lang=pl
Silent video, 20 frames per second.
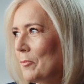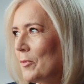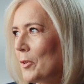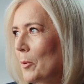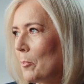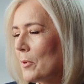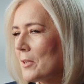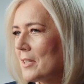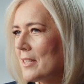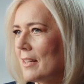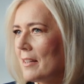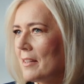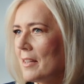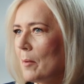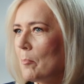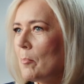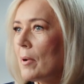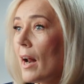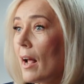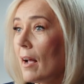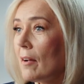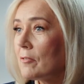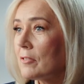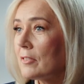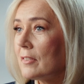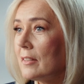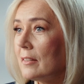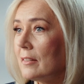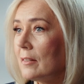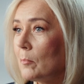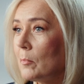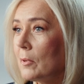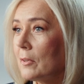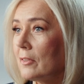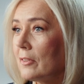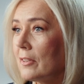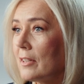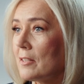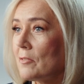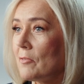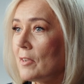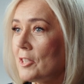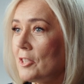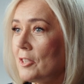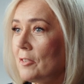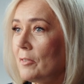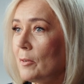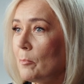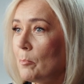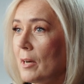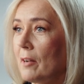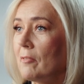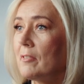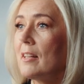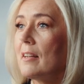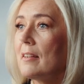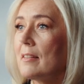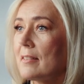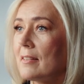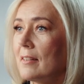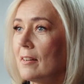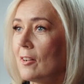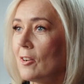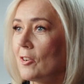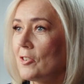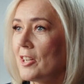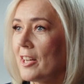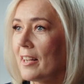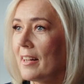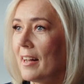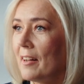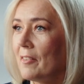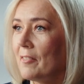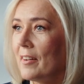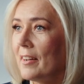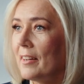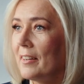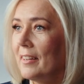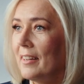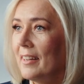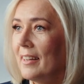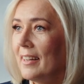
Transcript: do poznania prawdy, no bo to jest właściwie prawda, jest tylko ciekawa,